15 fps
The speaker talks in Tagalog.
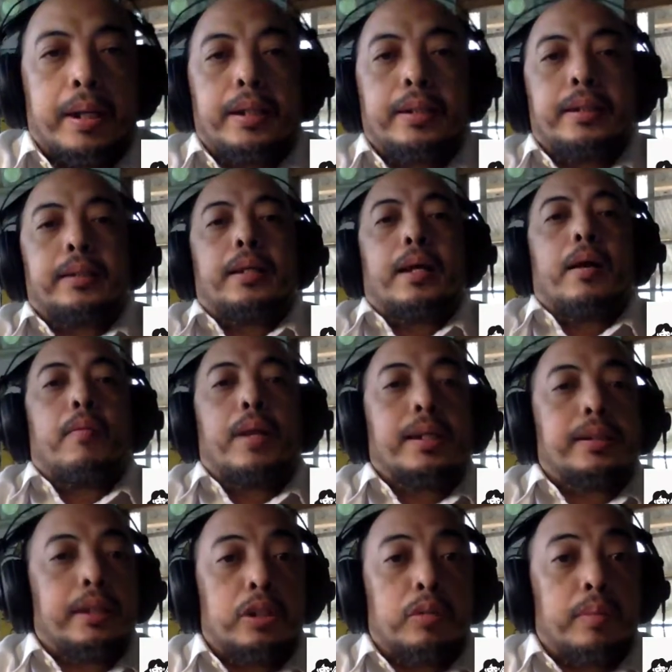rin siya sa walang
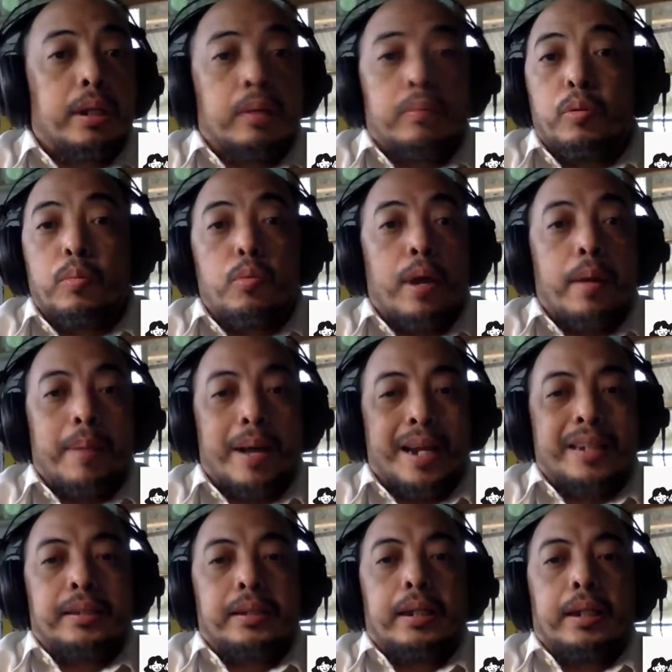sino man nabubuhay para
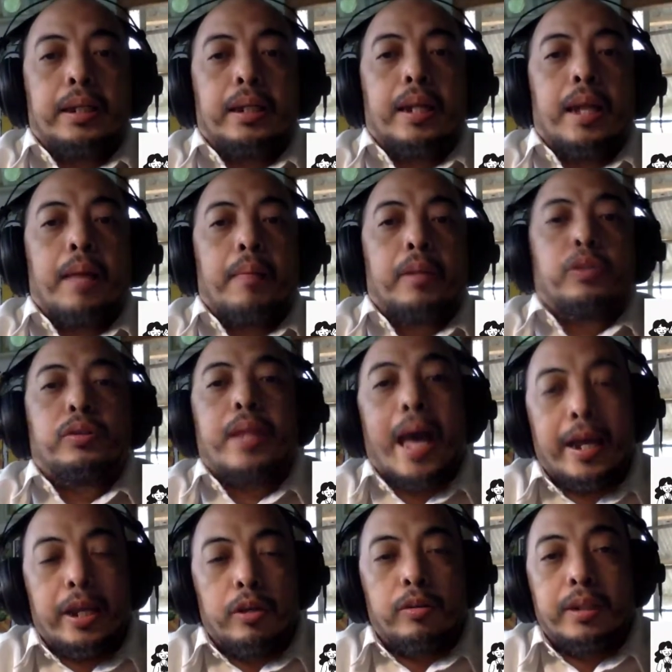sa sarili lamang. So,
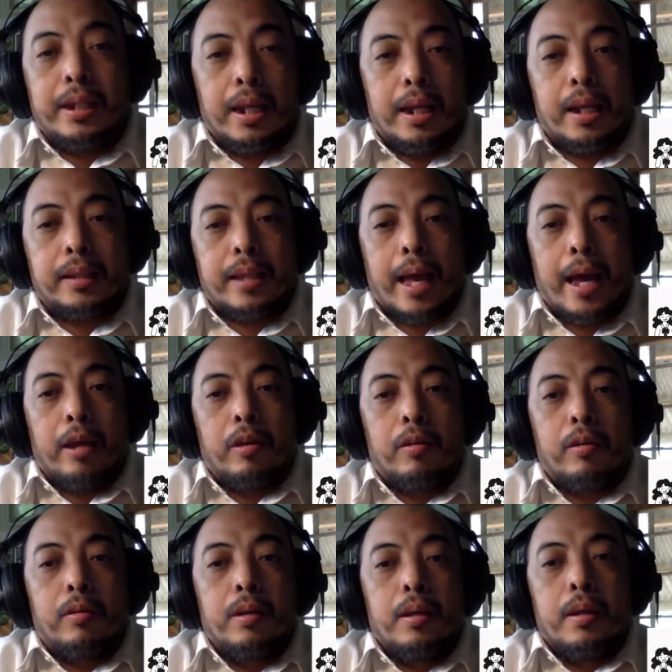tayo, nila lang
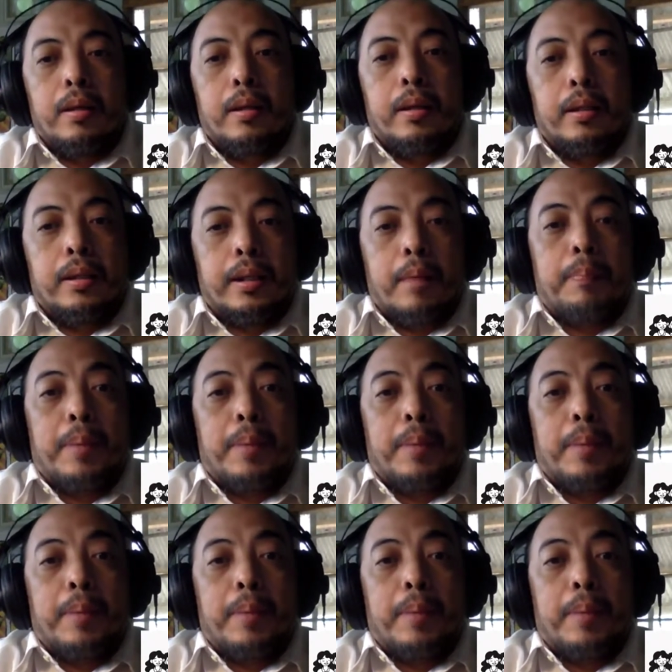tayo na